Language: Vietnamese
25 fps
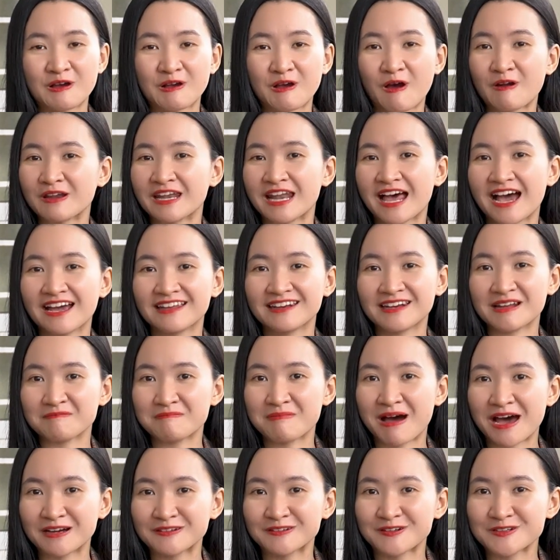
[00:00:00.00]
còn lại là
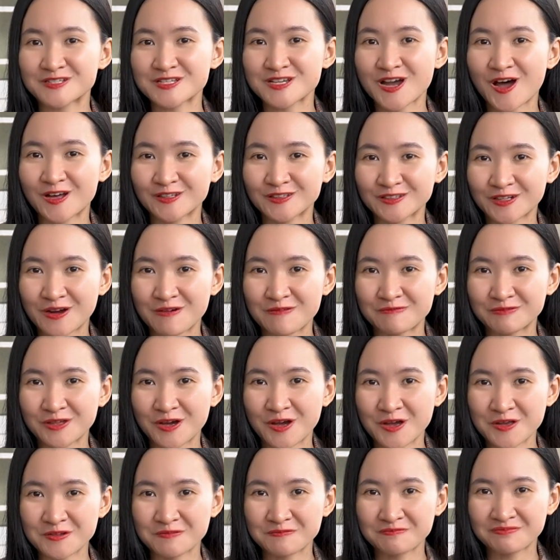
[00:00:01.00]
bạn có chọn không
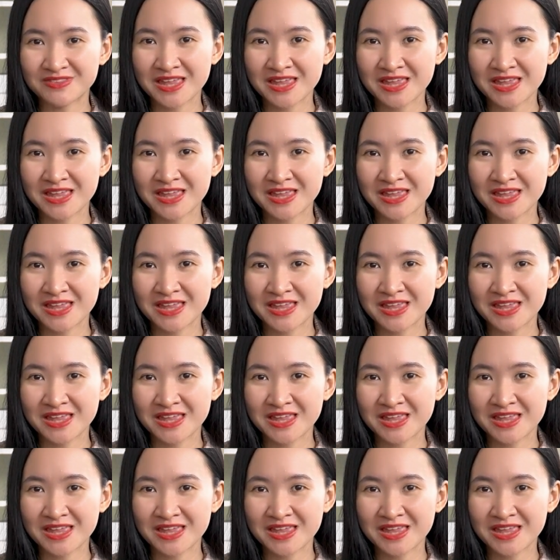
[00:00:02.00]
thôi